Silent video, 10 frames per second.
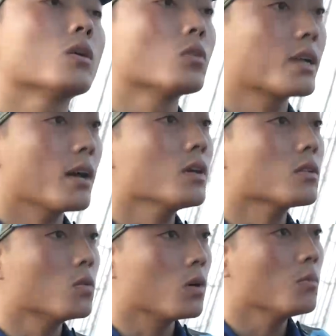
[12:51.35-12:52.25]
cột cao nhất
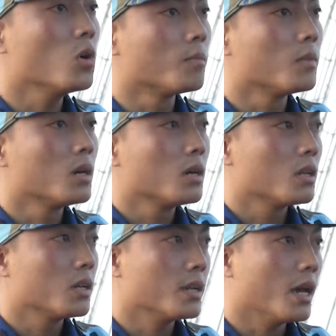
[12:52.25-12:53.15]
của buồm
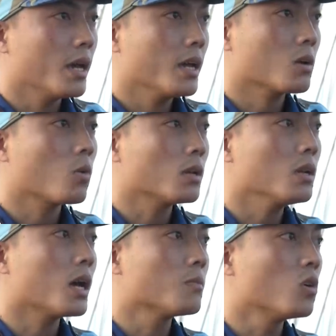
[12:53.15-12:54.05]
để, để quấn
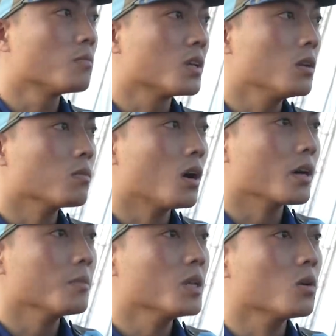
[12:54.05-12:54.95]
lại buồm thì lúc đó
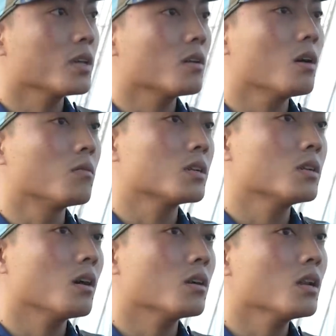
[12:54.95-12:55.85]
cái biên độ dao động ở trên
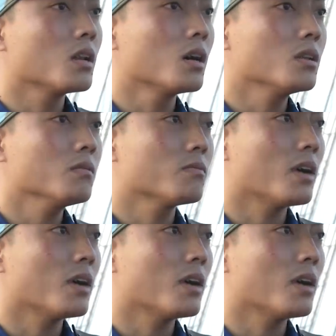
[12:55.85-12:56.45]
đó rất là lớn